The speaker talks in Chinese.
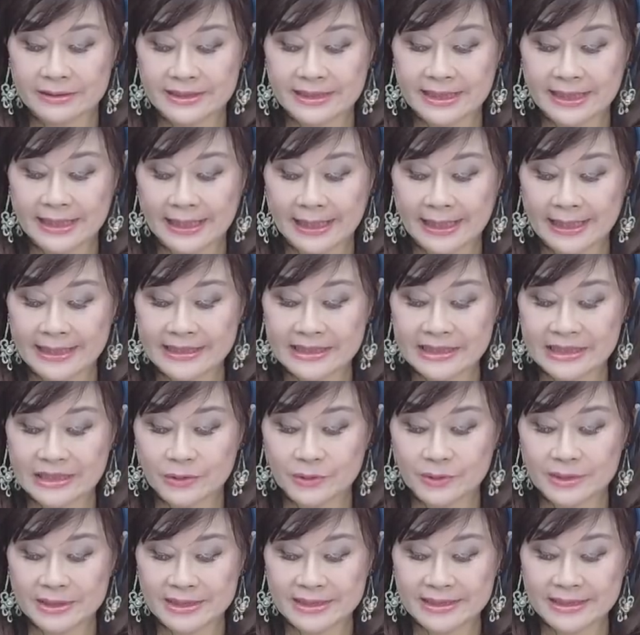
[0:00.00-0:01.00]
在爱情
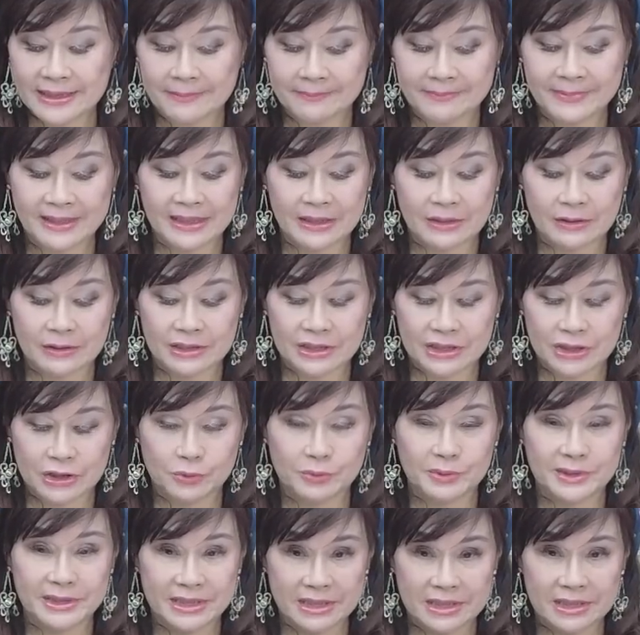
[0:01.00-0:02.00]
运上面呢，你
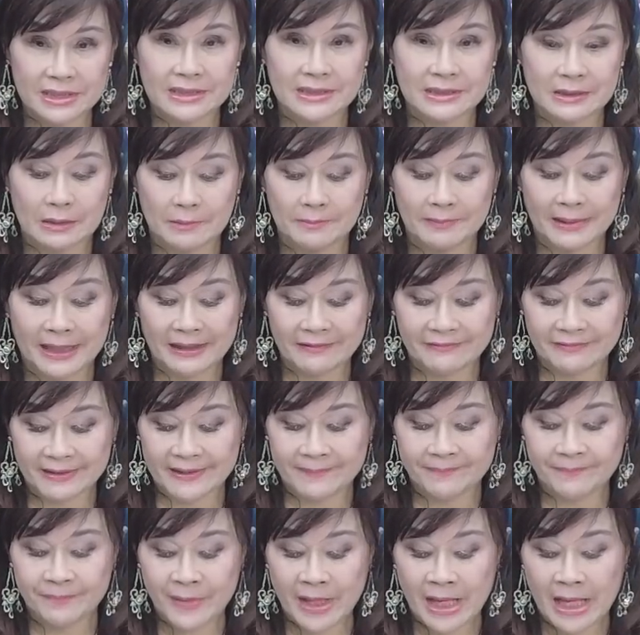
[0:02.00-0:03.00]
就会自找麻
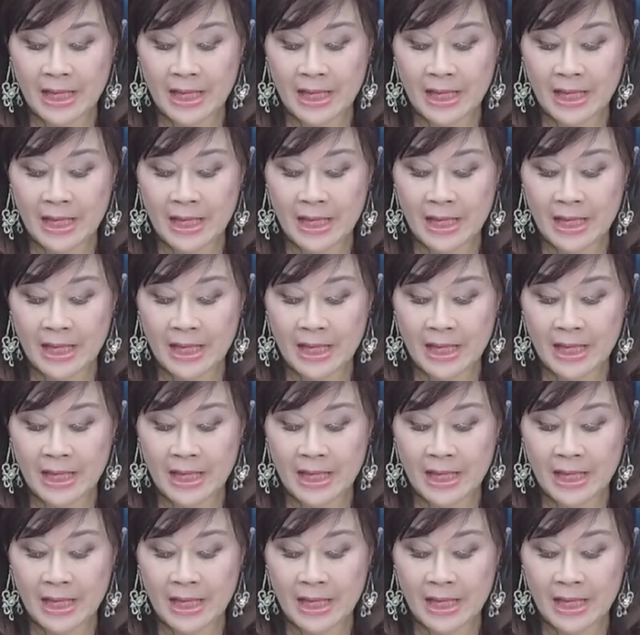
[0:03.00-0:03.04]
烦。